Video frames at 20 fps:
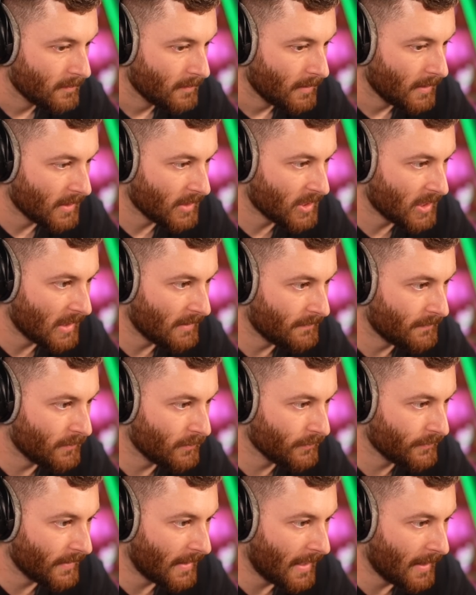Achat,
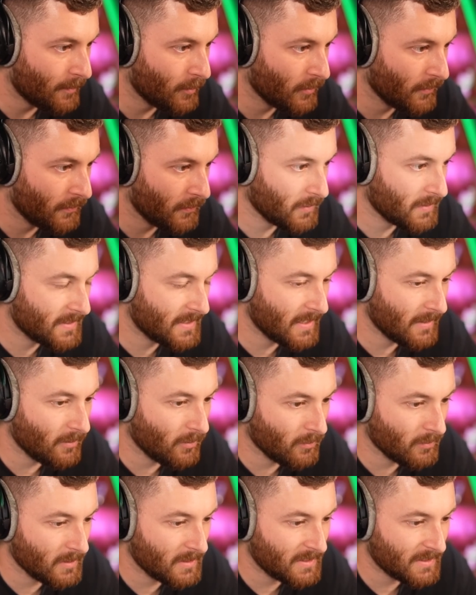vente, arbre fruitier
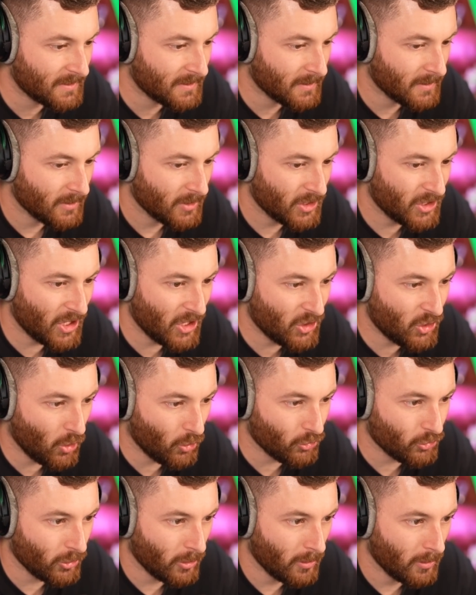en ligne. Chez
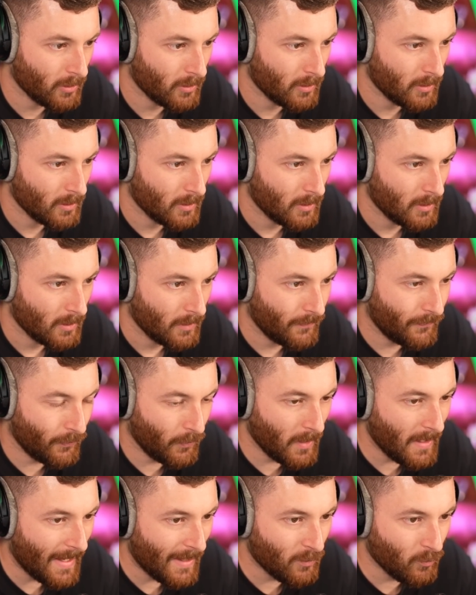Georges.
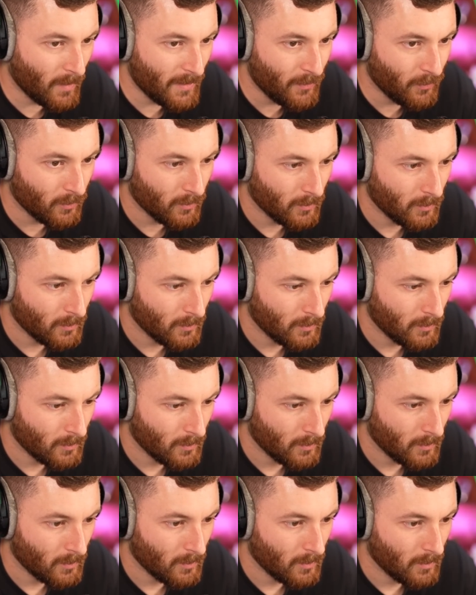Fruits à noyaux.
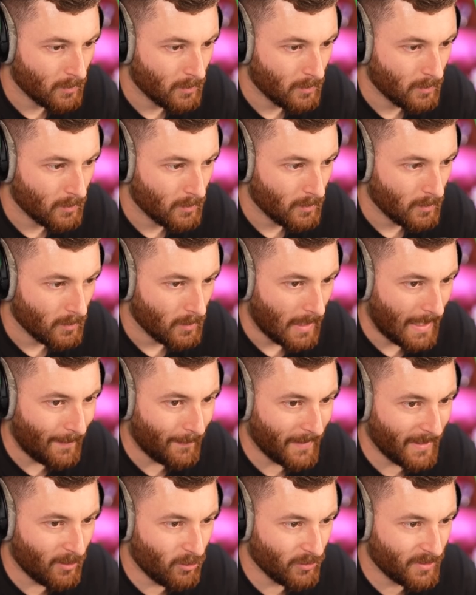
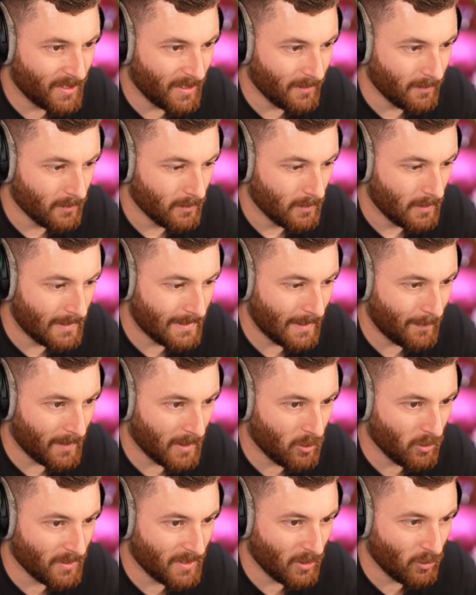Abricotier. Les
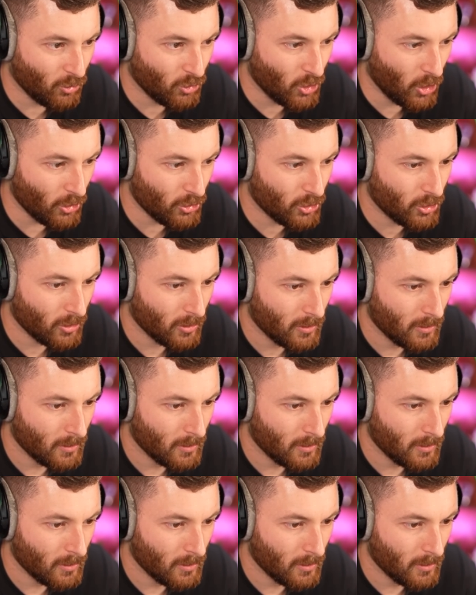abricotiers de Georges.